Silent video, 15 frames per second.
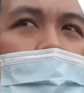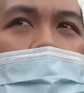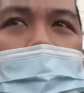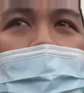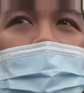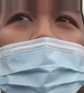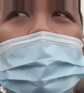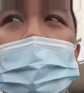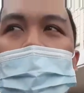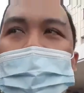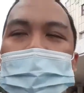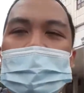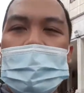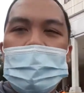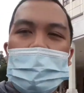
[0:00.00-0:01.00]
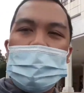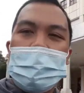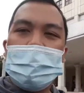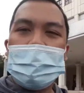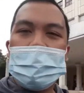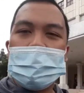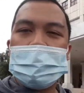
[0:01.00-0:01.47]
na ako punta na ako
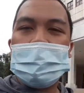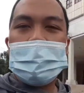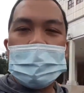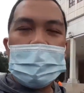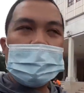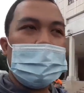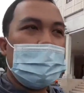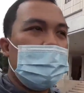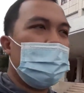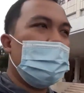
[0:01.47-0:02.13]
ng parking lot